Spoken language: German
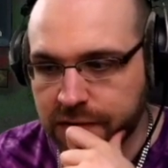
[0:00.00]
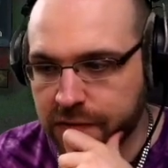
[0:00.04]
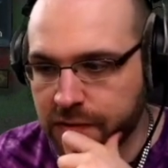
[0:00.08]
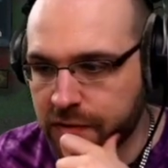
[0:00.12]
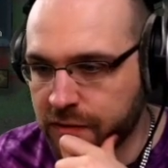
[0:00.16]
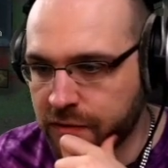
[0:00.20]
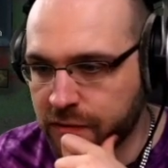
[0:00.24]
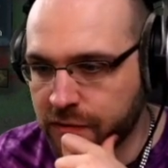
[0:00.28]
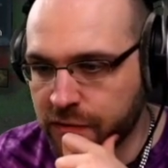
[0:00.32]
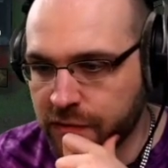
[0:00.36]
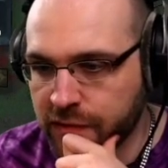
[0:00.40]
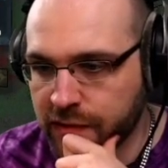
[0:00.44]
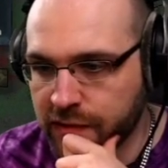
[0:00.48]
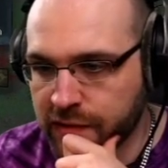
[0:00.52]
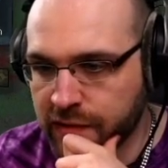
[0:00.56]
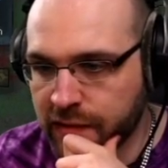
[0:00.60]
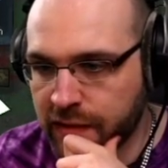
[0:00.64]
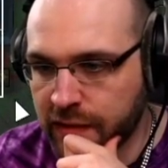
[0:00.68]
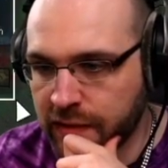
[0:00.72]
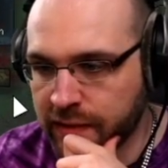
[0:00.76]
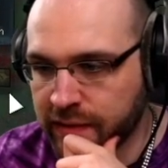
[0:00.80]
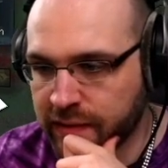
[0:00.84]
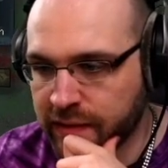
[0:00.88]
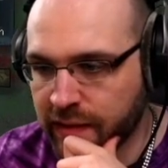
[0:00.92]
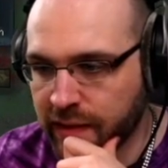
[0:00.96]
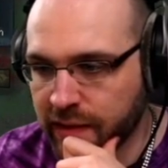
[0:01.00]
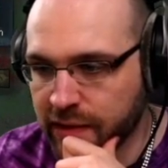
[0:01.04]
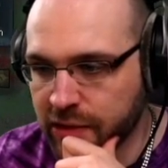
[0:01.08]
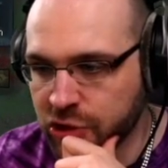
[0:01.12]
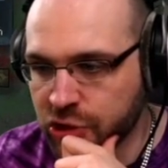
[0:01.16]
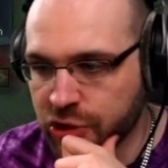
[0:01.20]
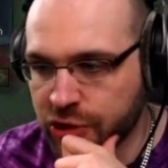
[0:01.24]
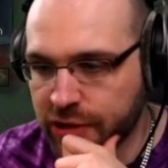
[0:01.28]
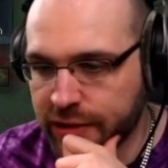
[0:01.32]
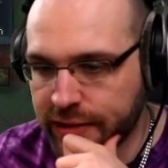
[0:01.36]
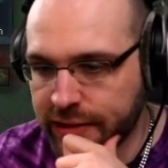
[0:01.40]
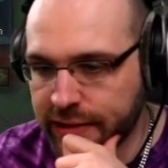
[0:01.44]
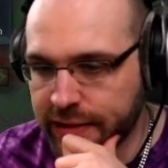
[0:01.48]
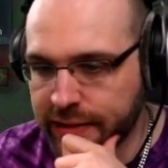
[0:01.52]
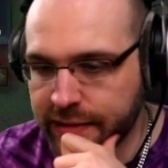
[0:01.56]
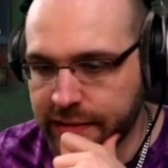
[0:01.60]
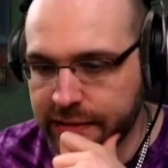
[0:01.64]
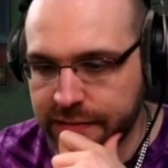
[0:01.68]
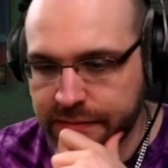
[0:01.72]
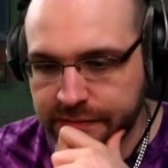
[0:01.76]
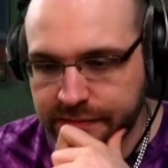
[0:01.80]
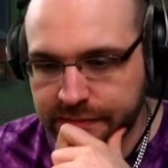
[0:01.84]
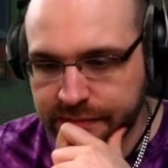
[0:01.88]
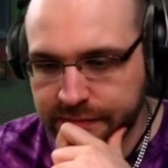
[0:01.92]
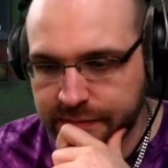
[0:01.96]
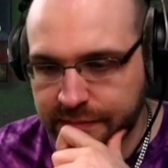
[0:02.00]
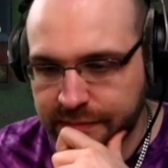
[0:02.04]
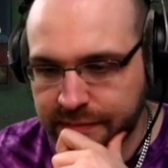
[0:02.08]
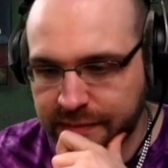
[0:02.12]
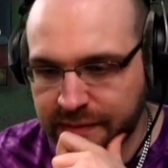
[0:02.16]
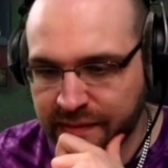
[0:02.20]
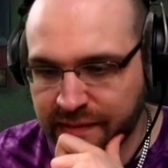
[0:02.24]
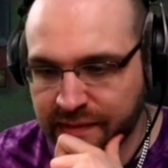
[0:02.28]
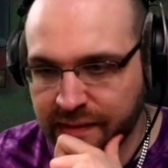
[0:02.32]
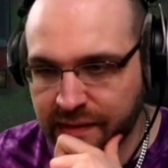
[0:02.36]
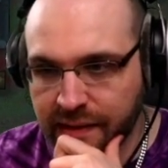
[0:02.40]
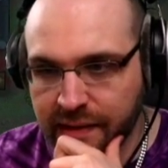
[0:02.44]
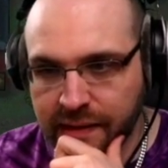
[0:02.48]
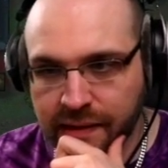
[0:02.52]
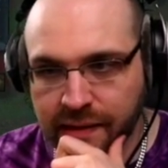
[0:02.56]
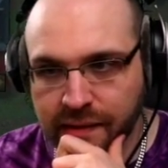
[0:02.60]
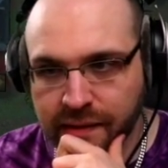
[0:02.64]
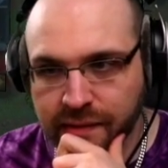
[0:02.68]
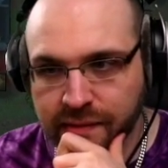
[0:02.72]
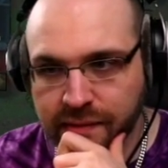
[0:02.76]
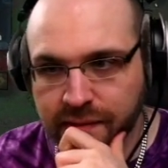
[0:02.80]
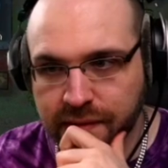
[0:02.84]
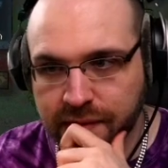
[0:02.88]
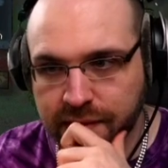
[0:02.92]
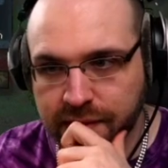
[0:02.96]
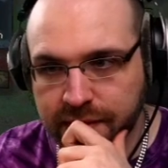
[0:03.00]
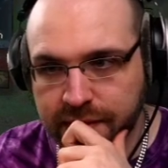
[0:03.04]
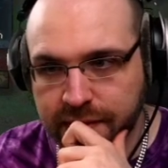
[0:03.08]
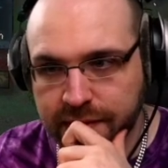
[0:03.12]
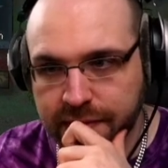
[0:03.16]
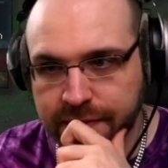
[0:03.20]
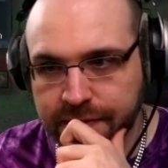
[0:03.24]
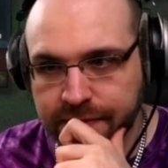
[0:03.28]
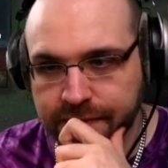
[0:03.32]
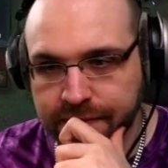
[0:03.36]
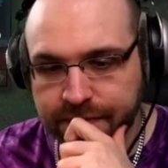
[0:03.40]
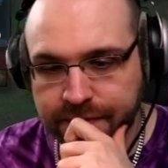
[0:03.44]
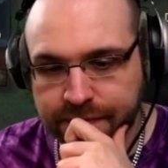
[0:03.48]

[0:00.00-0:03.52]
Sonst wird das hier sehr schnell sehr hässlich.